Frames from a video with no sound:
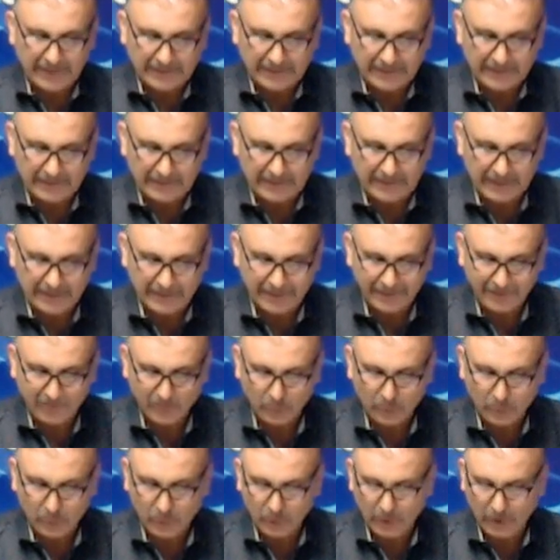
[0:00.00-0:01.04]
अदा किया है कि
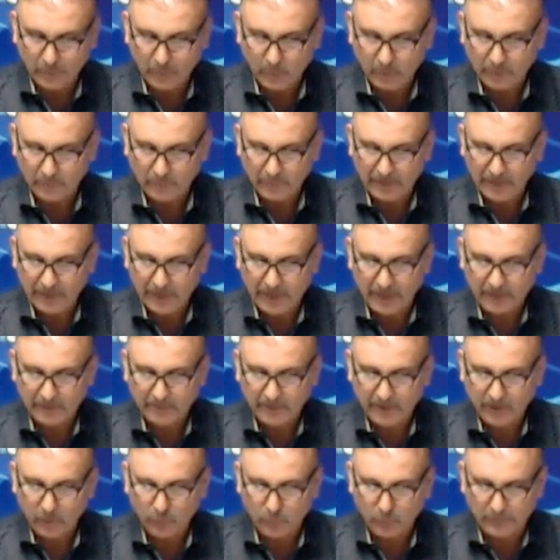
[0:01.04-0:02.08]
पोलियो का मुकम्मल
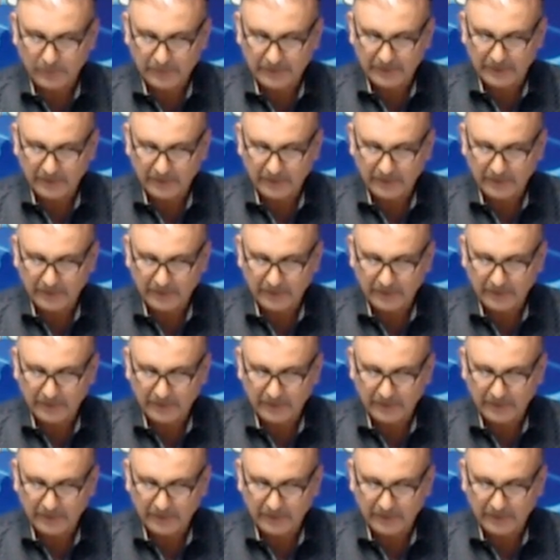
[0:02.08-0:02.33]
खात्मा हुकूमत